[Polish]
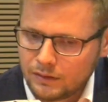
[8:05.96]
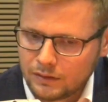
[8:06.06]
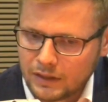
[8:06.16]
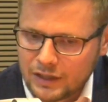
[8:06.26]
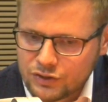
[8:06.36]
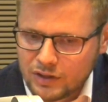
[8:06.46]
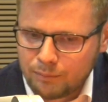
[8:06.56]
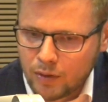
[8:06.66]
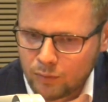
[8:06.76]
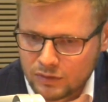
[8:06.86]
E, każda
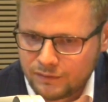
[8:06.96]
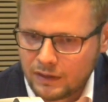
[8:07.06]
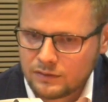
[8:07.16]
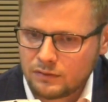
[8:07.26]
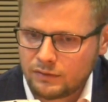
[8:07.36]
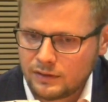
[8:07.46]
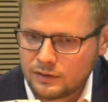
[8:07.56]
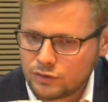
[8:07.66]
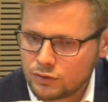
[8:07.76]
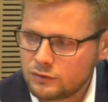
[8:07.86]
pomoc finansowana
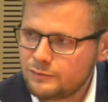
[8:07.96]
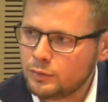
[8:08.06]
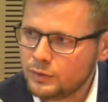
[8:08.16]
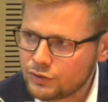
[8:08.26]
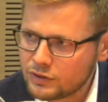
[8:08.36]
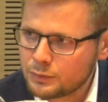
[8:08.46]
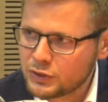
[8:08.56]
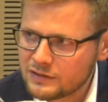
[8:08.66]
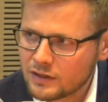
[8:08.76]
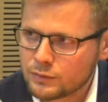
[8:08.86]
ze środków publicznych
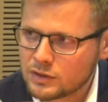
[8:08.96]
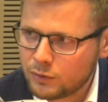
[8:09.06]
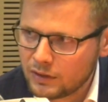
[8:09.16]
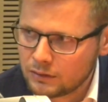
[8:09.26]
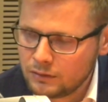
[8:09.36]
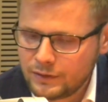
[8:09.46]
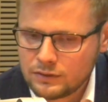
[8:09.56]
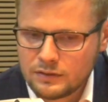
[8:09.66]
przez nas, przez Polaków jest